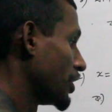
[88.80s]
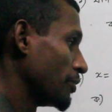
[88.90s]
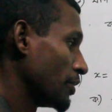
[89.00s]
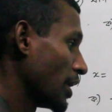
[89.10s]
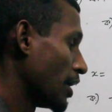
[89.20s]
এটির
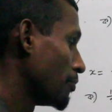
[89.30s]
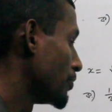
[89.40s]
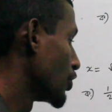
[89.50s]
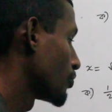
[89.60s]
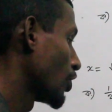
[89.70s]

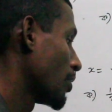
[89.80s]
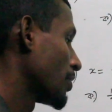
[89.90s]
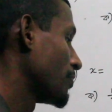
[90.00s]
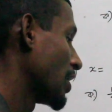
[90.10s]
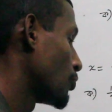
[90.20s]
বিয়োগফল আমরা
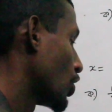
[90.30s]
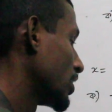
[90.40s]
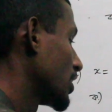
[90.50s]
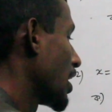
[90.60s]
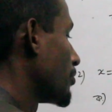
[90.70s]
পেলাম ওয়ান
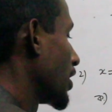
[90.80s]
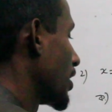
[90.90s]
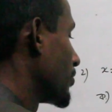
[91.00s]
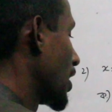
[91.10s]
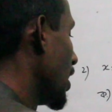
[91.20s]
তার মানে
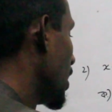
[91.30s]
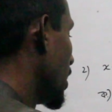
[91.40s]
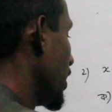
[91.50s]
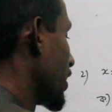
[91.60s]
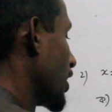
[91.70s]
আমরা
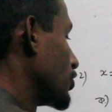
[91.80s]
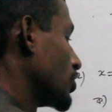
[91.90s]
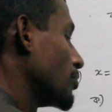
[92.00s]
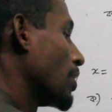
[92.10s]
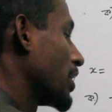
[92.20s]
এখানে
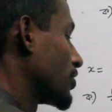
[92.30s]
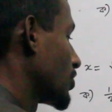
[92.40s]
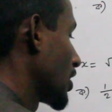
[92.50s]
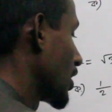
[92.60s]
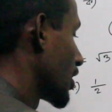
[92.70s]
যদি মাইনাস
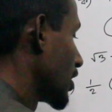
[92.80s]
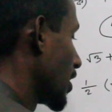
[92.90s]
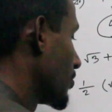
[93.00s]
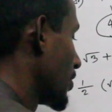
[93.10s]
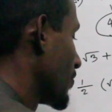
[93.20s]
থাকে এখানে
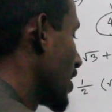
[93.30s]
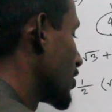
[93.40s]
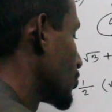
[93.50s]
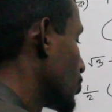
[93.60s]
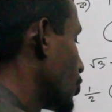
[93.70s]
আমরা প্লাস
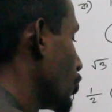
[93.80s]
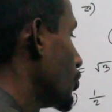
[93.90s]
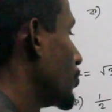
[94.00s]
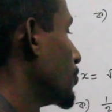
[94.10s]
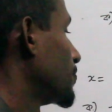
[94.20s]
উত্তর
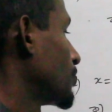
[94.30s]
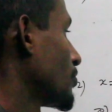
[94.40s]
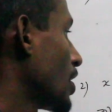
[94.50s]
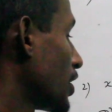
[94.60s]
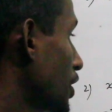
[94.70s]
নিব
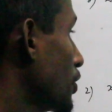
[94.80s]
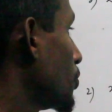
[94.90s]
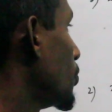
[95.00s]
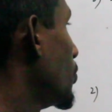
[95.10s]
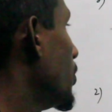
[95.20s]

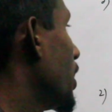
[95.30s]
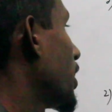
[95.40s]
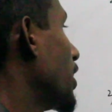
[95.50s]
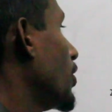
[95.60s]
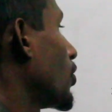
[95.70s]
কিন্তু
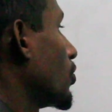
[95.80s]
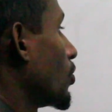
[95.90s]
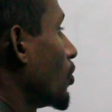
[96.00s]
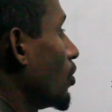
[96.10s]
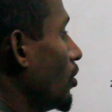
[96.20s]
এখানে লক্ষ্য
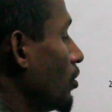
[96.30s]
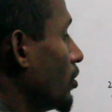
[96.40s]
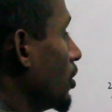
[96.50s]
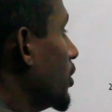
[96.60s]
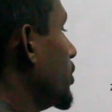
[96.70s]
করো
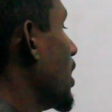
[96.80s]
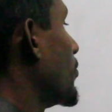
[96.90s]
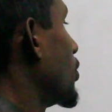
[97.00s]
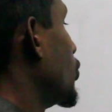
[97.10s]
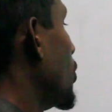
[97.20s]
যে
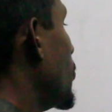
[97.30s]
আমরা যদি